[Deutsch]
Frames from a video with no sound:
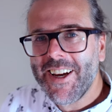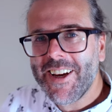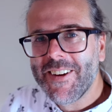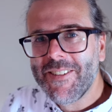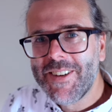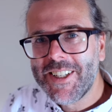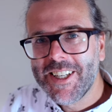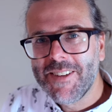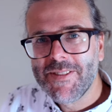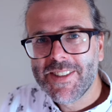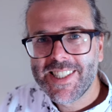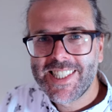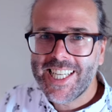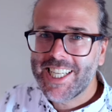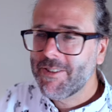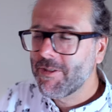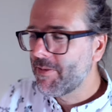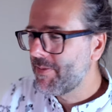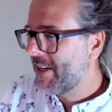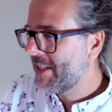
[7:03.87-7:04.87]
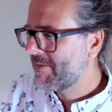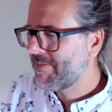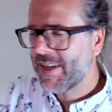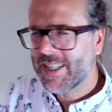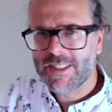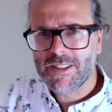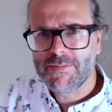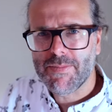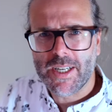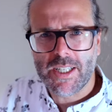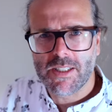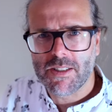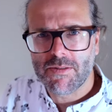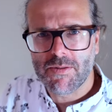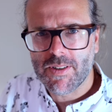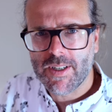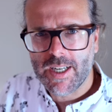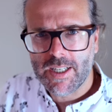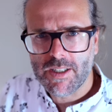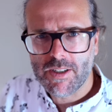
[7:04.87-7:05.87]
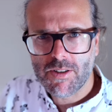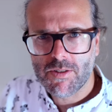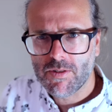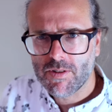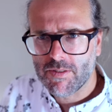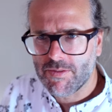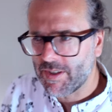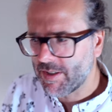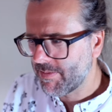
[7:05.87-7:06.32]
mit dem Stick, wobei ich mache das meistens, wo keiner guckt,